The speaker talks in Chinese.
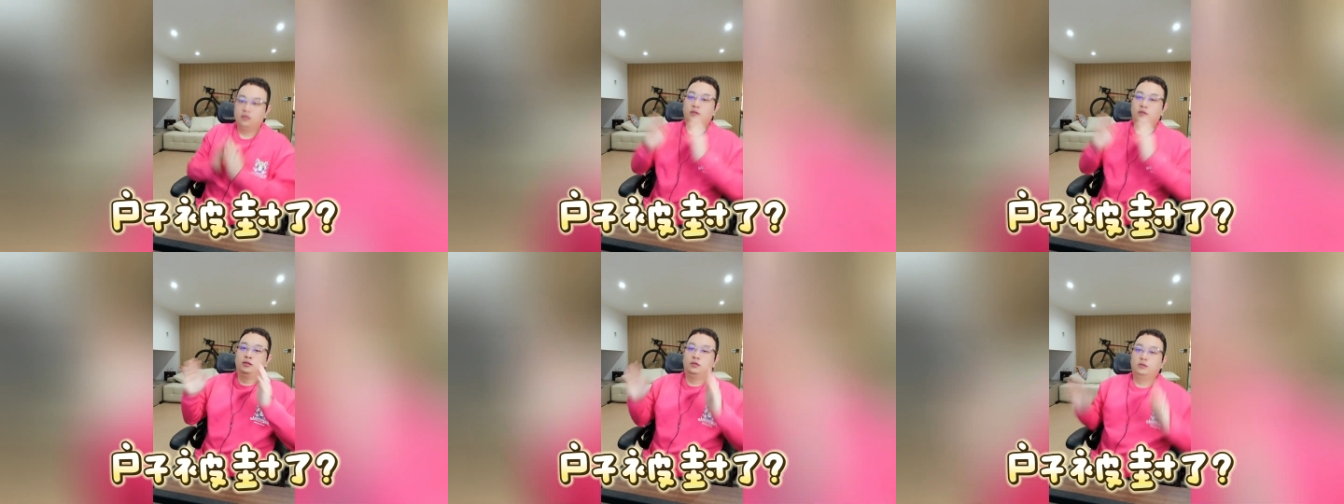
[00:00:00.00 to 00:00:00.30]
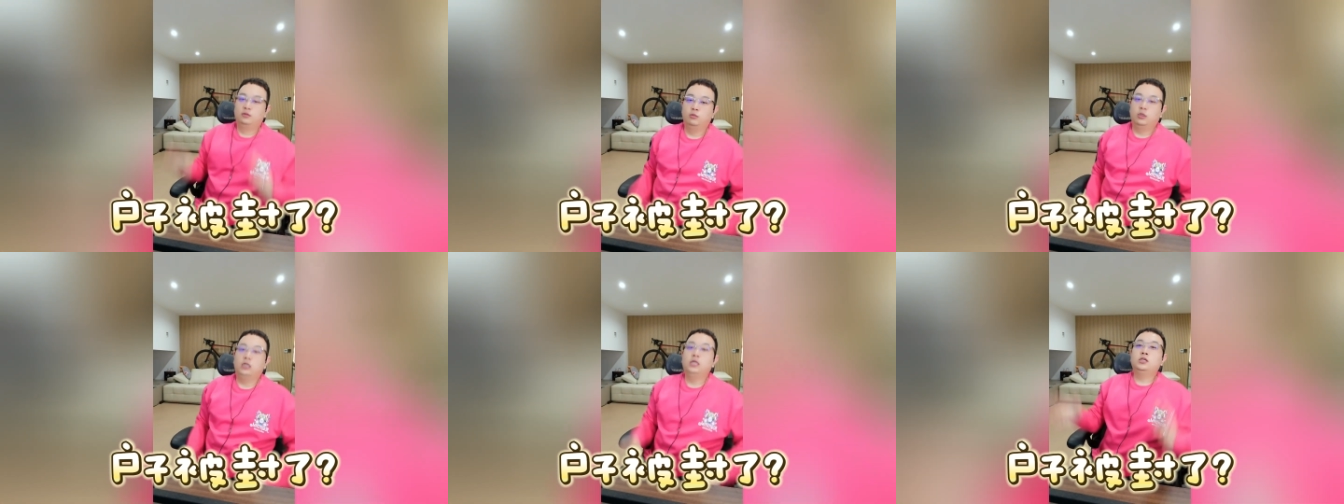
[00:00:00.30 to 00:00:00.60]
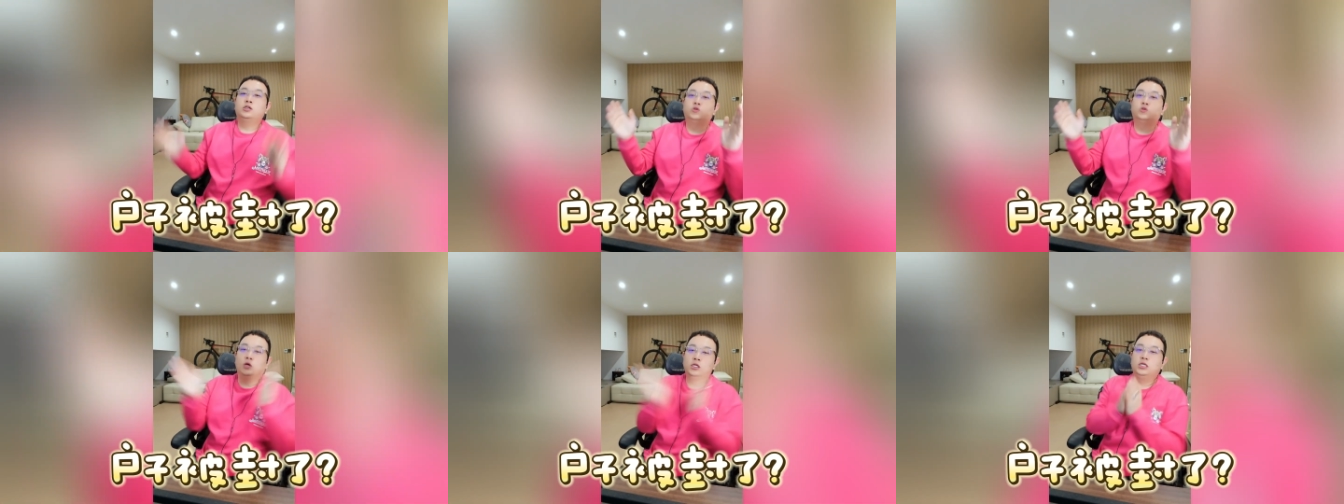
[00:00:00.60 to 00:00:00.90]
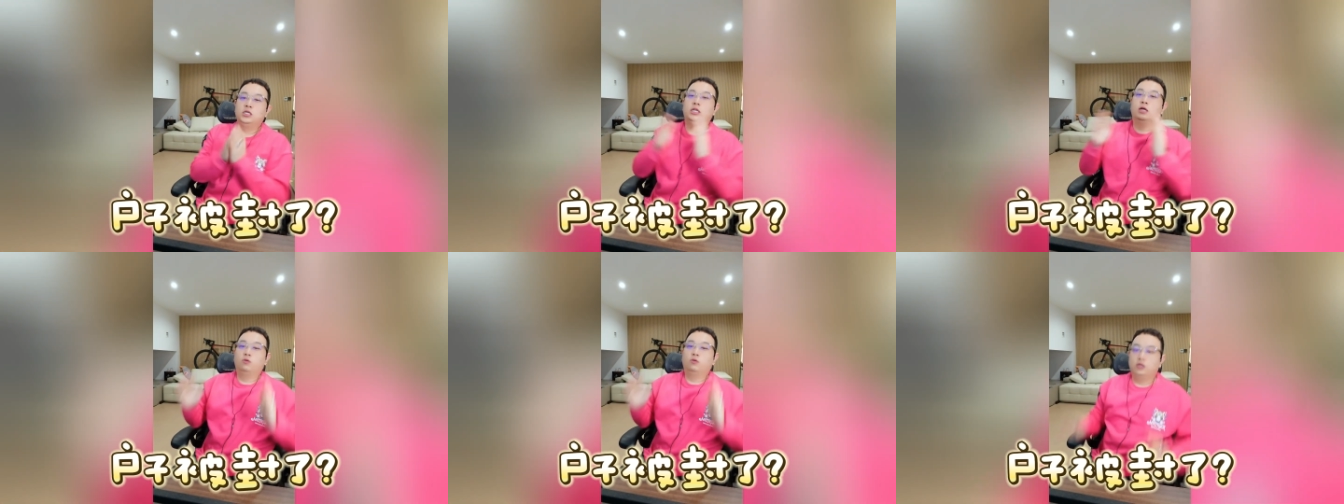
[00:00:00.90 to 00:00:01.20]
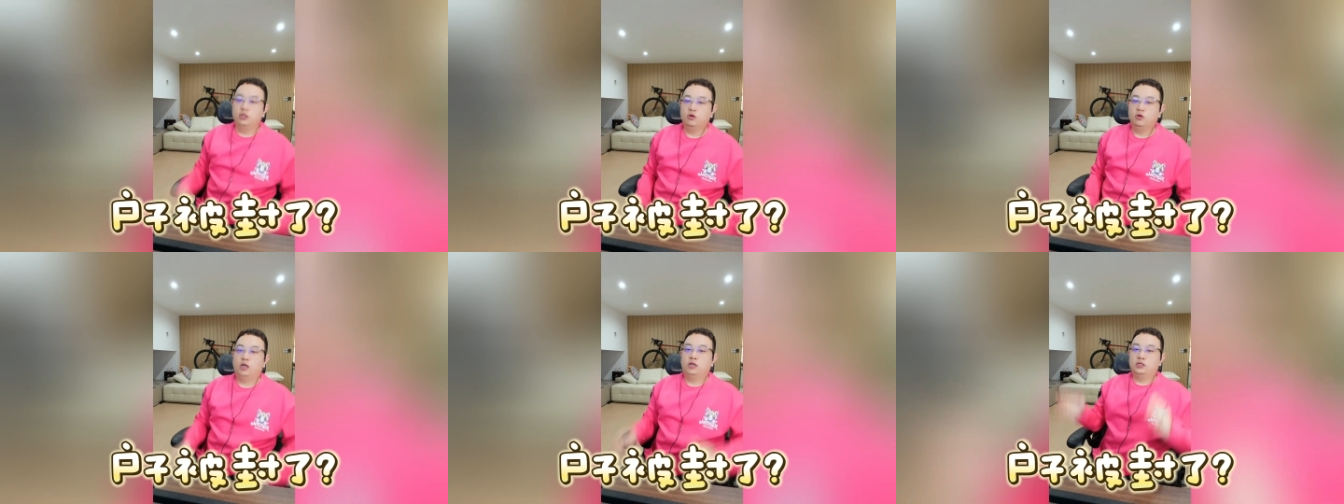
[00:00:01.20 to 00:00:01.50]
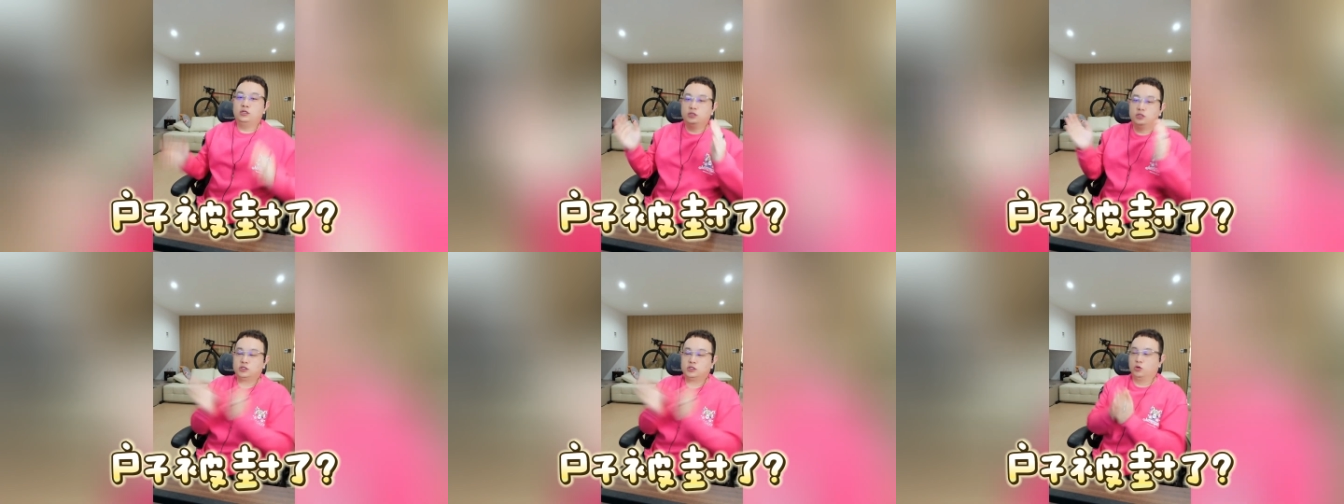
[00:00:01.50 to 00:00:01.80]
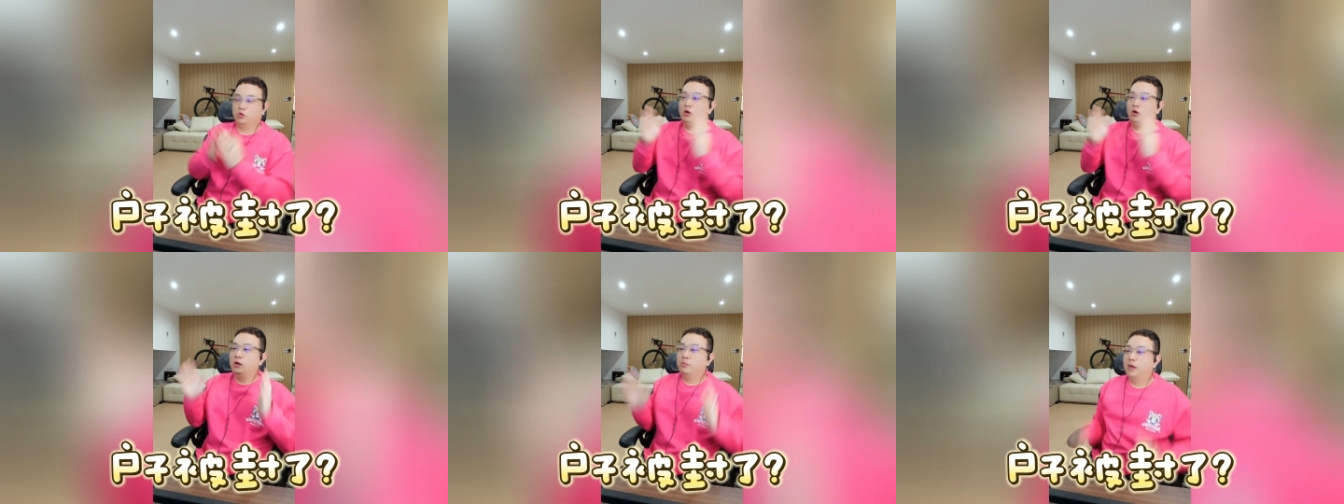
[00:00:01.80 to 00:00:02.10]
没，你说你的，我有点就是手
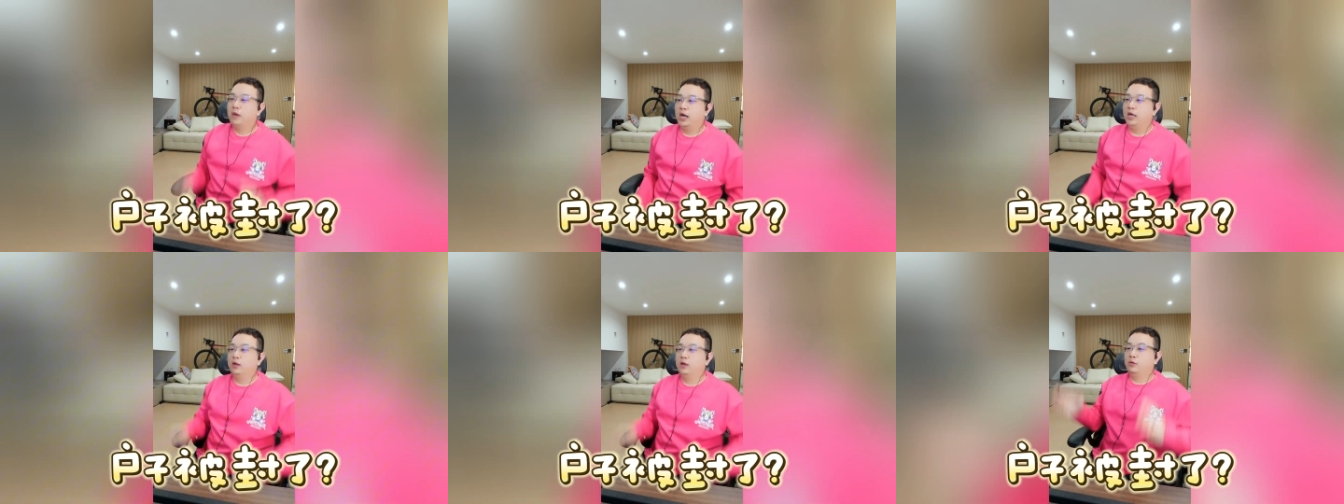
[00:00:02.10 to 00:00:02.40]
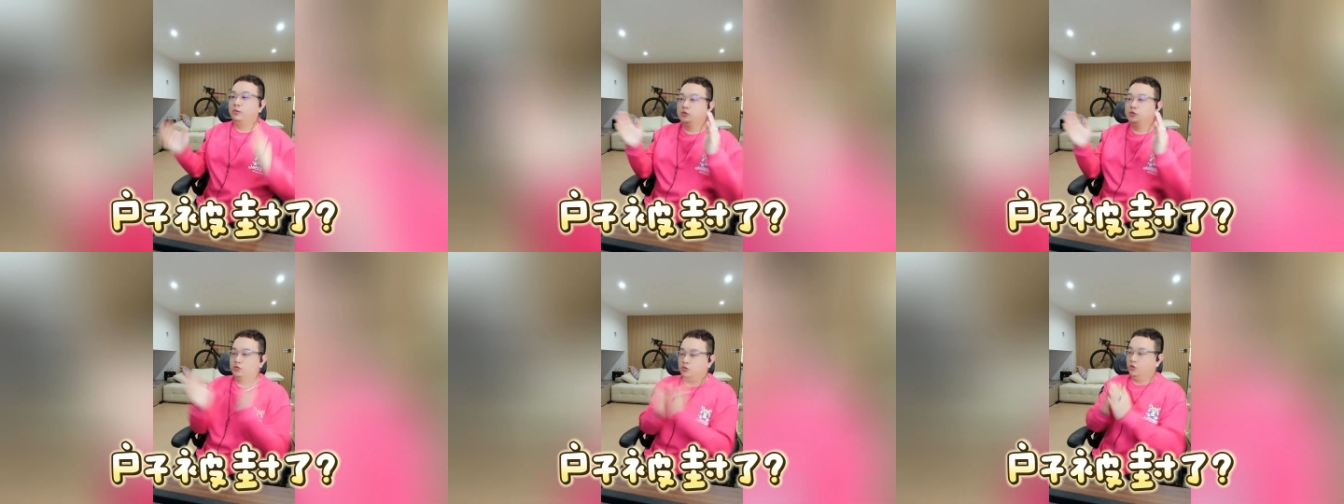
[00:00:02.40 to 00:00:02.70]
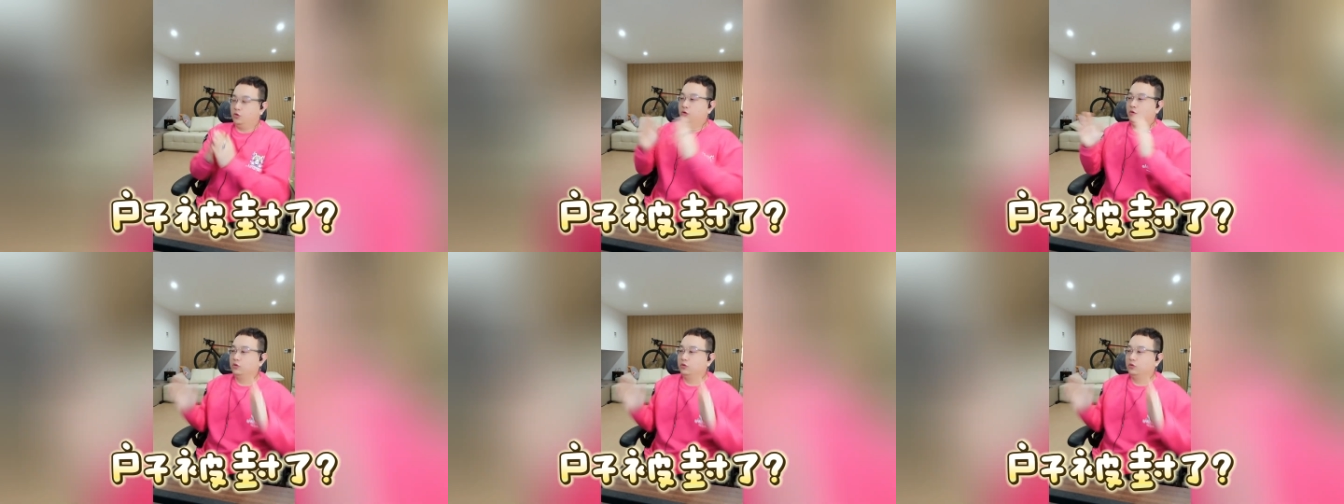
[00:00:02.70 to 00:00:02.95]
有点麻了，我我等